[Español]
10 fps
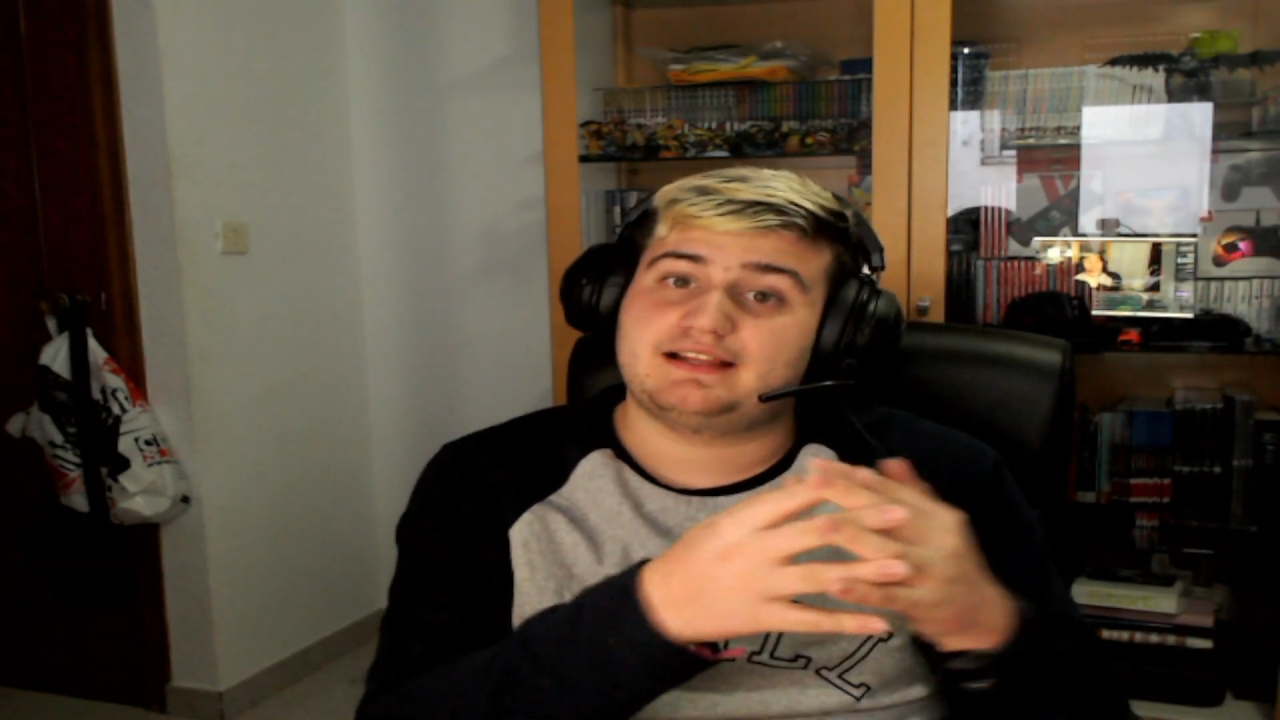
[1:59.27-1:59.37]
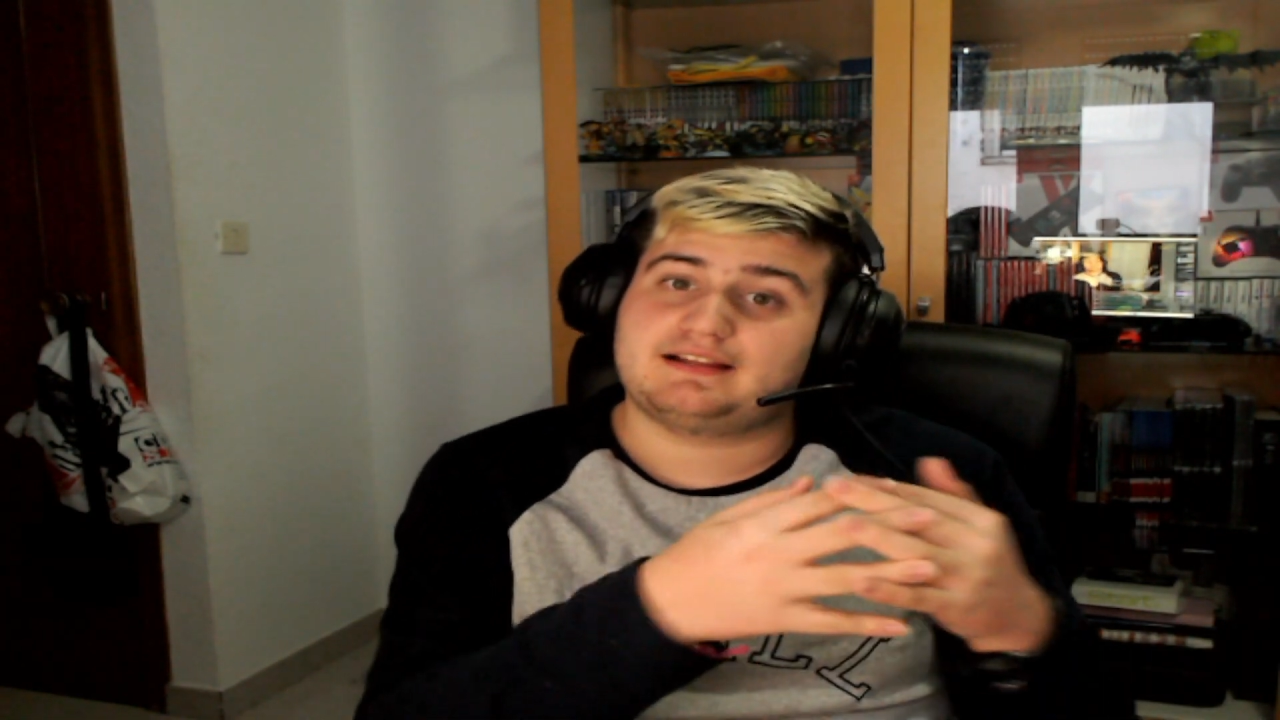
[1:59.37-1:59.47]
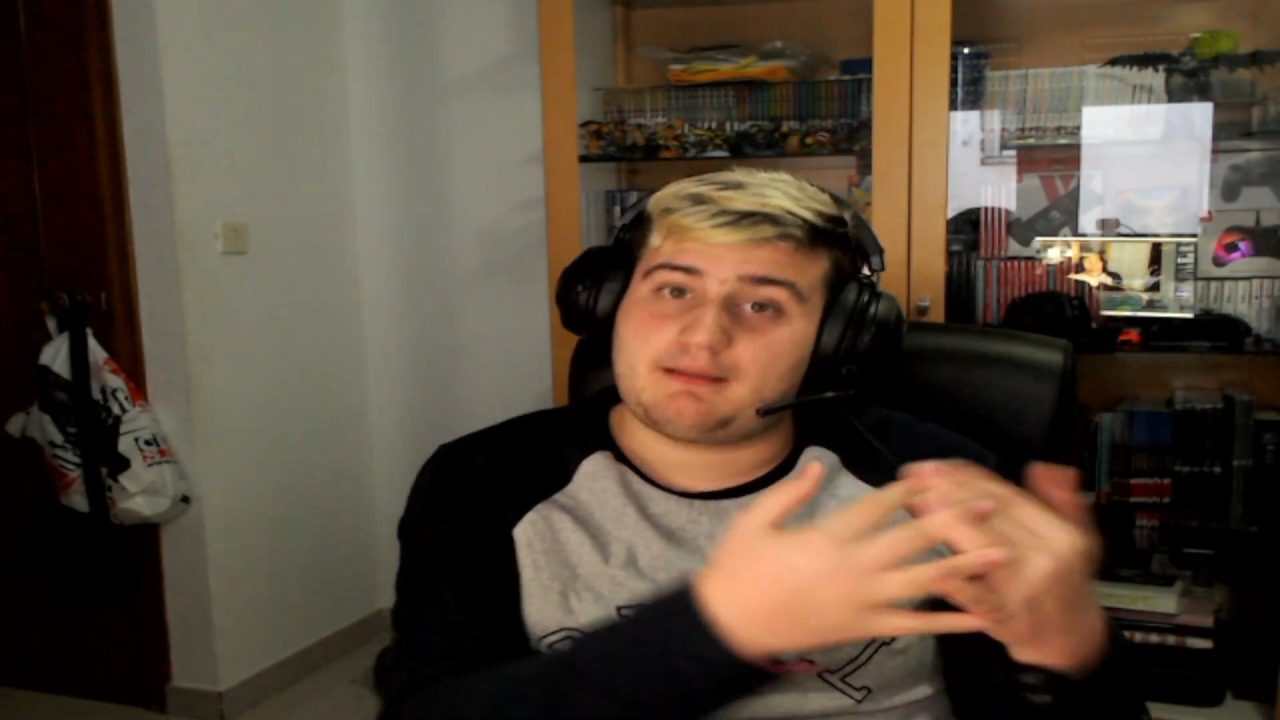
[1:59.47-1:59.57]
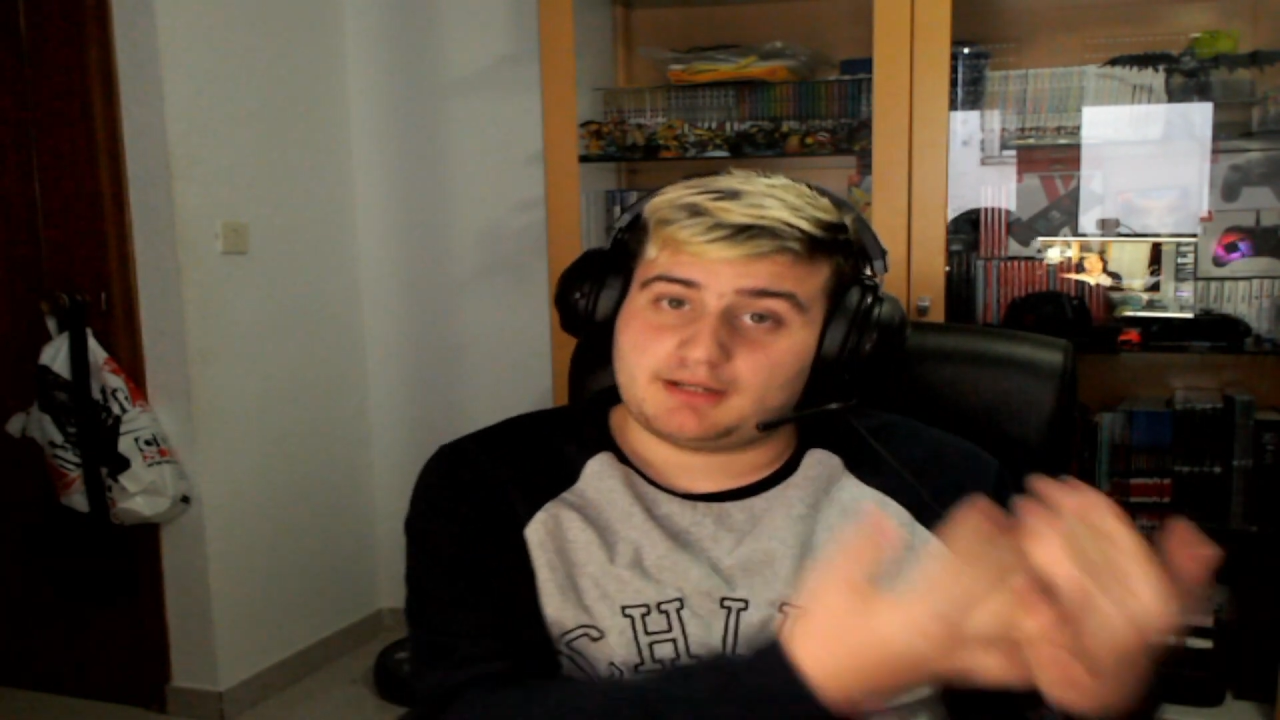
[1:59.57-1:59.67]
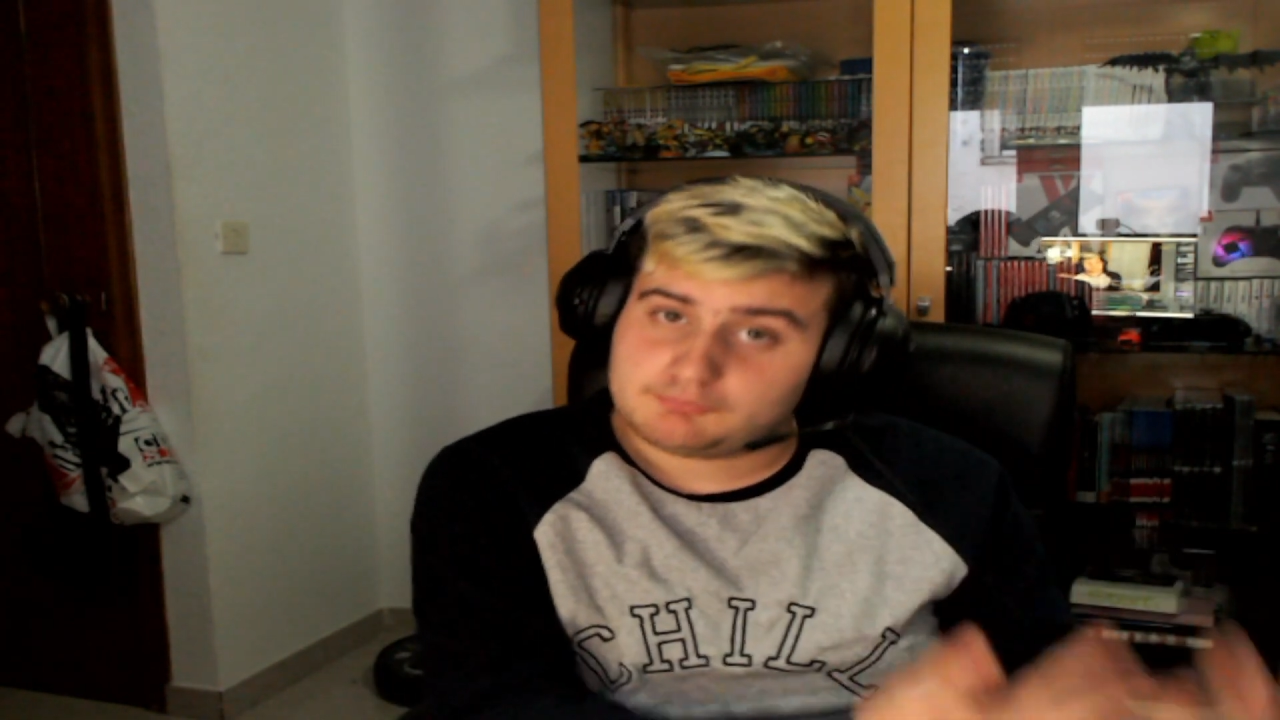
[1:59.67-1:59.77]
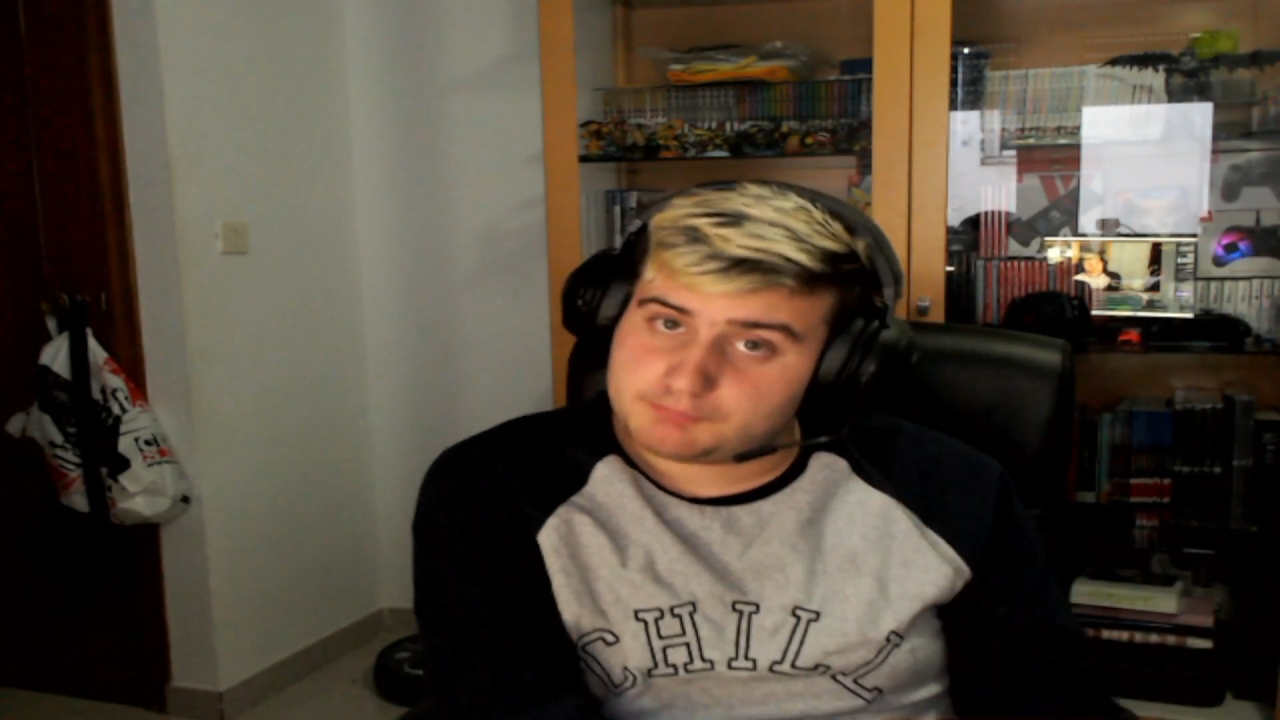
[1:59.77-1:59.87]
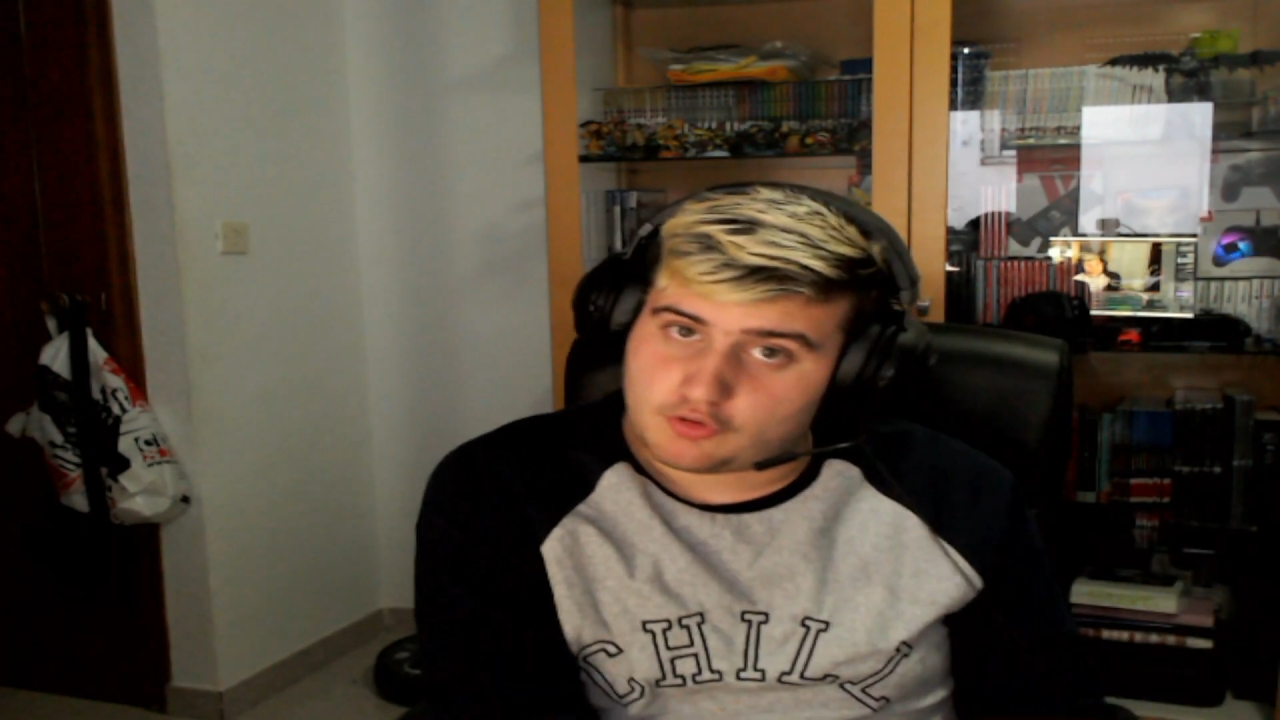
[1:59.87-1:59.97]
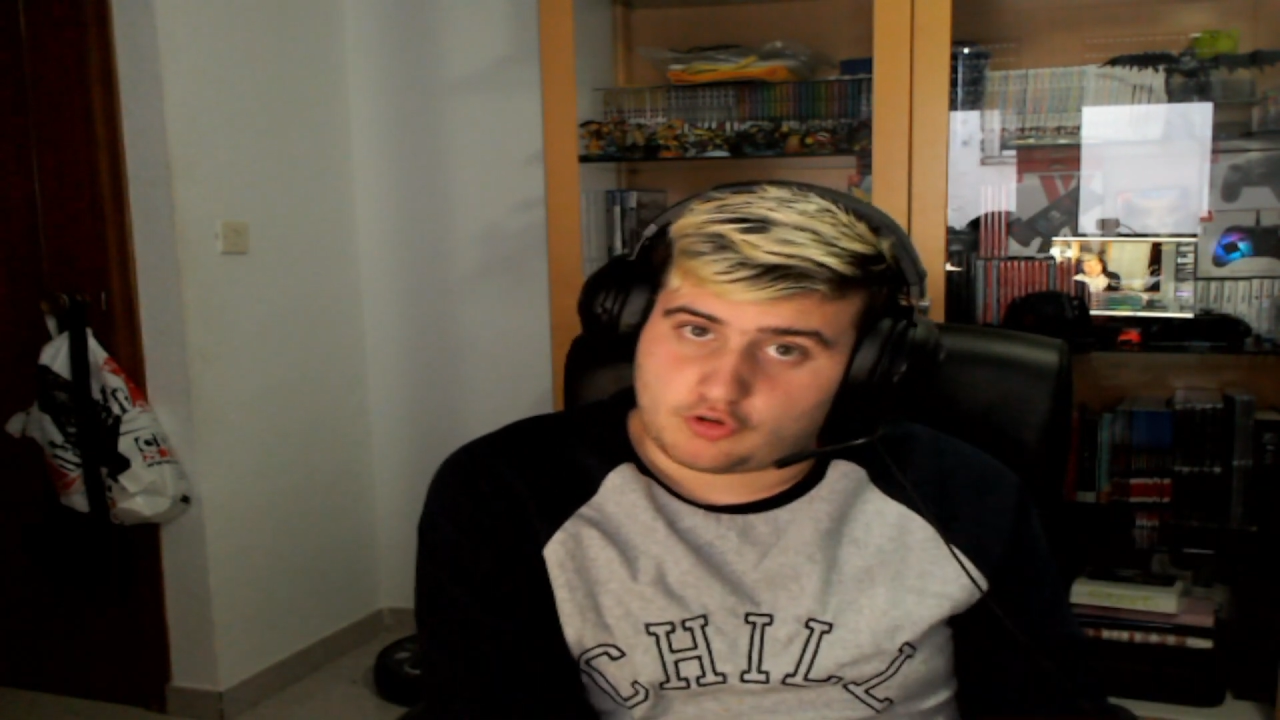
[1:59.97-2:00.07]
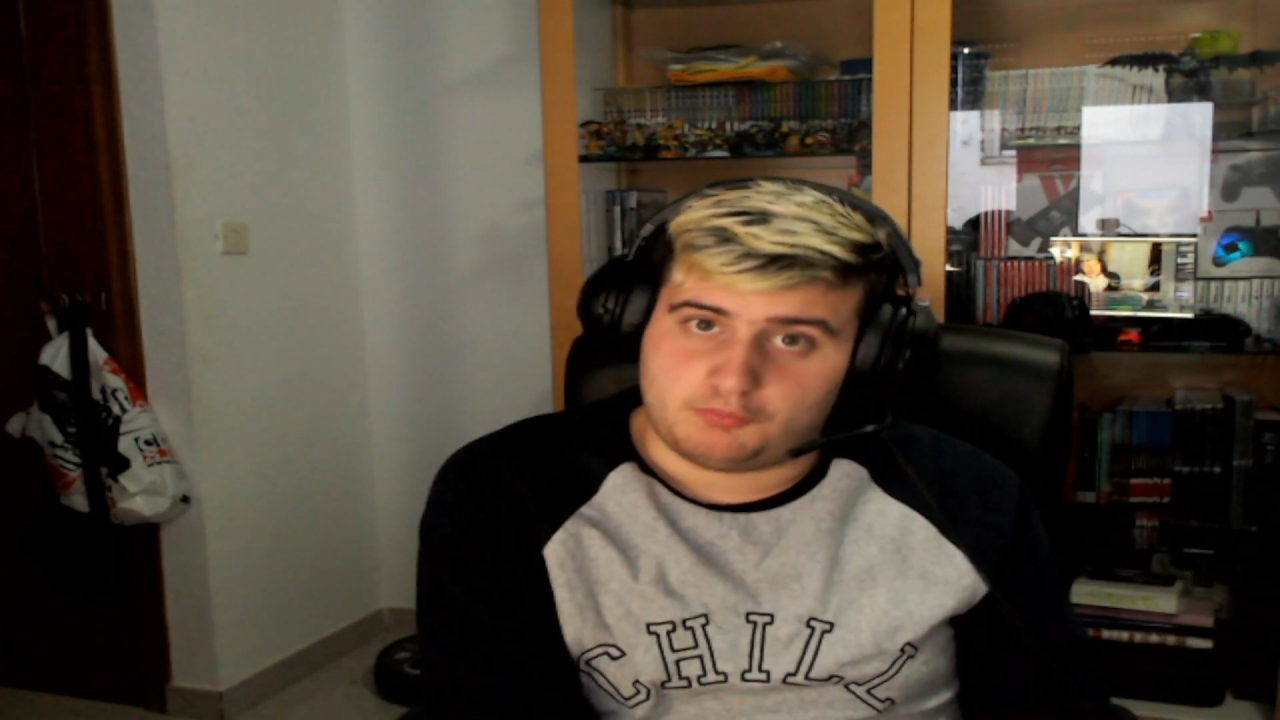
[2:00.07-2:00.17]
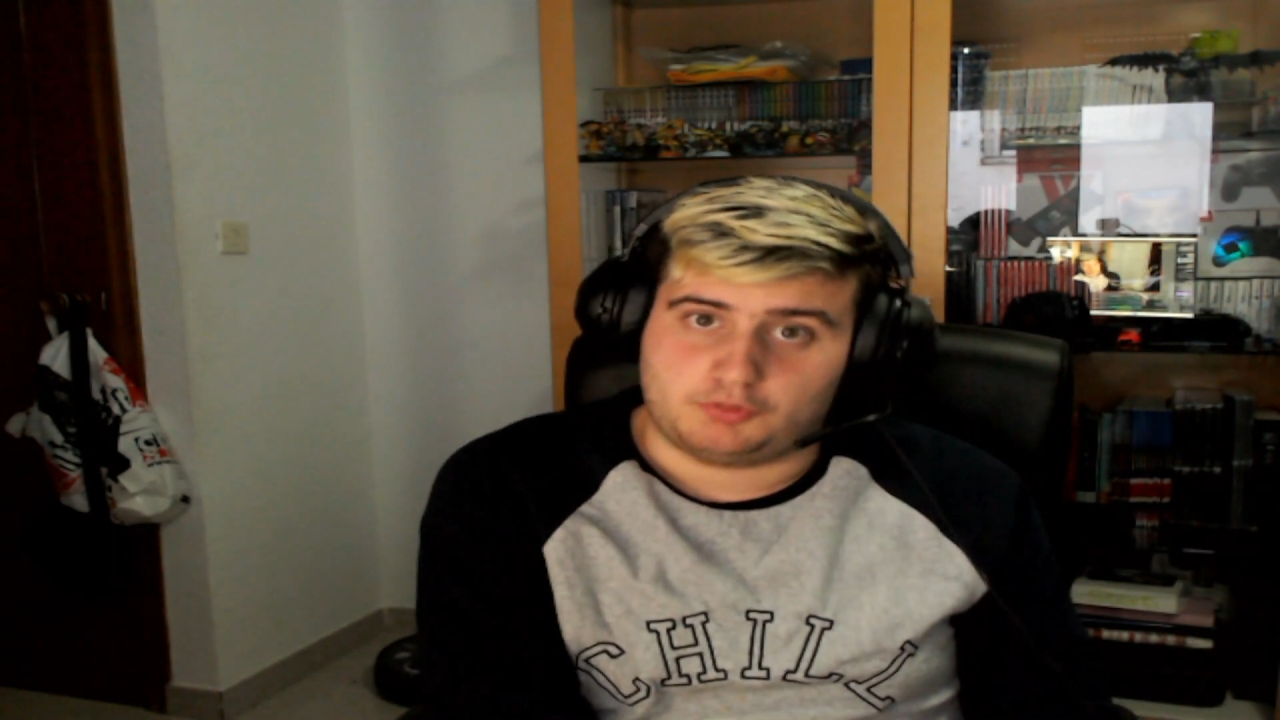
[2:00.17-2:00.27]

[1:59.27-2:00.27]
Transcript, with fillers: hablar un poco con